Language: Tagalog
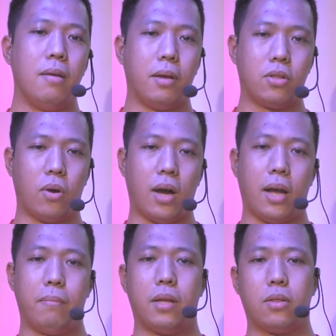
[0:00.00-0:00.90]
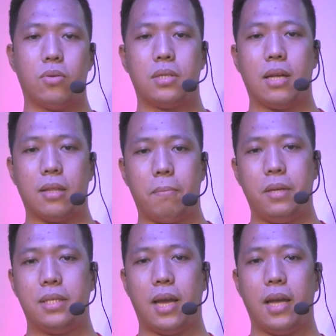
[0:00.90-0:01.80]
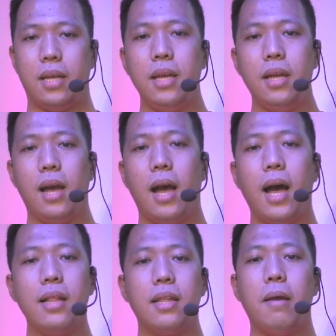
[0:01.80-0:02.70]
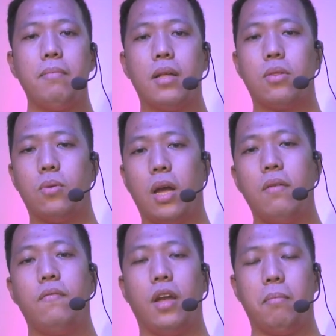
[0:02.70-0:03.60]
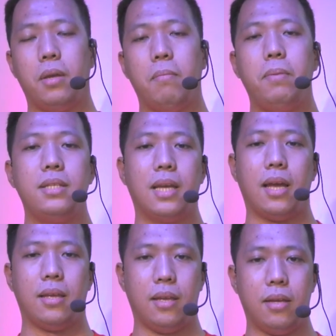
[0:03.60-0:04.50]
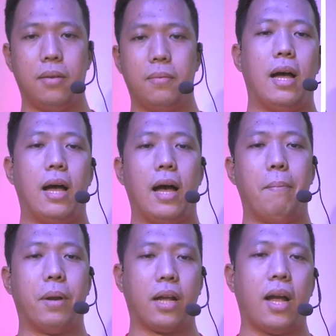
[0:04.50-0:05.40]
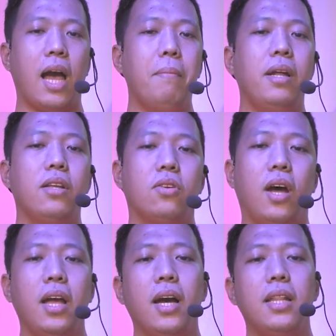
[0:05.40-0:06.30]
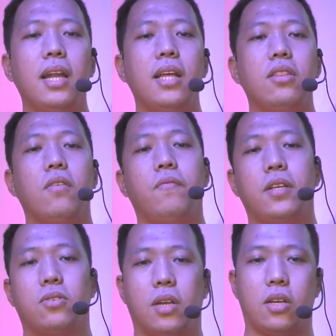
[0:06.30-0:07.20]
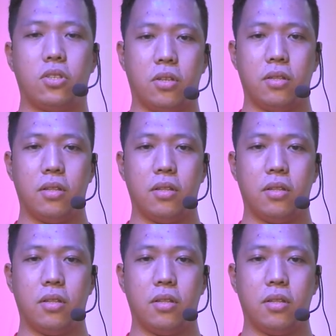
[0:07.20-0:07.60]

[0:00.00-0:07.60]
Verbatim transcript: Ito ang M.2 SATA PCIe at M.2 NVMe PCIe. Ang pagkakaiba nito ay ang kanilang interface connection.